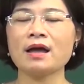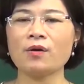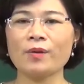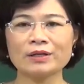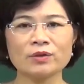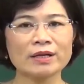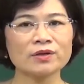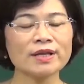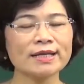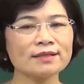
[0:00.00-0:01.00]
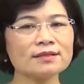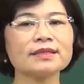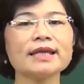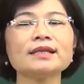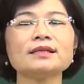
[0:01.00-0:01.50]
hoàn toàn có thể tự
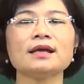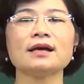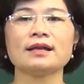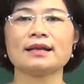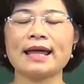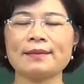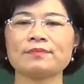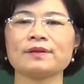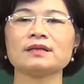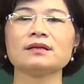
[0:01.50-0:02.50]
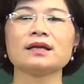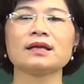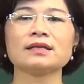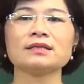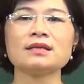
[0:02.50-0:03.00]
tin làm những
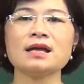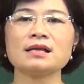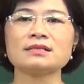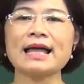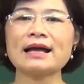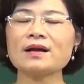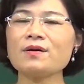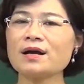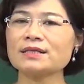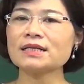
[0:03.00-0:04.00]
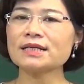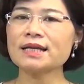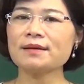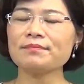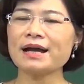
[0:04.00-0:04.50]
cái dạng câu hỏi trắc
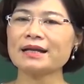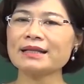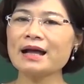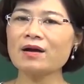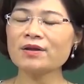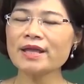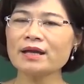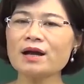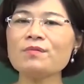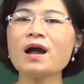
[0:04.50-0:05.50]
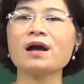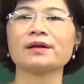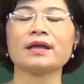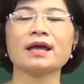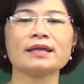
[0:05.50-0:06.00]
nghiệm mà người ta có thể không hỏi
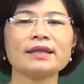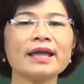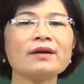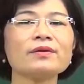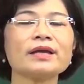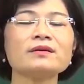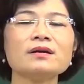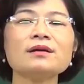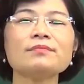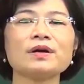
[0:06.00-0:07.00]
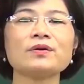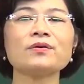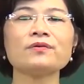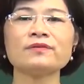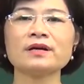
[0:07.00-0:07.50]
theo cái hướng mà
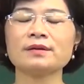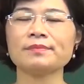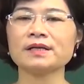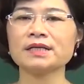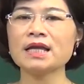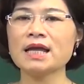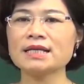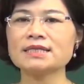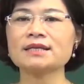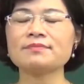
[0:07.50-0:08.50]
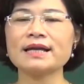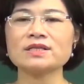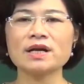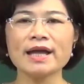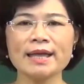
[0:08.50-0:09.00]
cô vừa mới trình bày
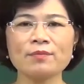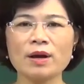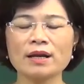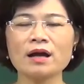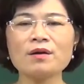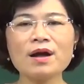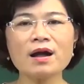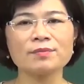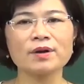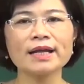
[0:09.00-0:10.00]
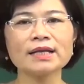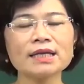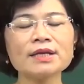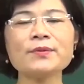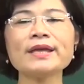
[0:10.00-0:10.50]
cho các em hoặc là không hỏi một cách y
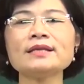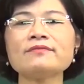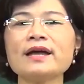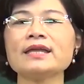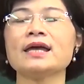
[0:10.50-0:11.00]
nguyên như vậy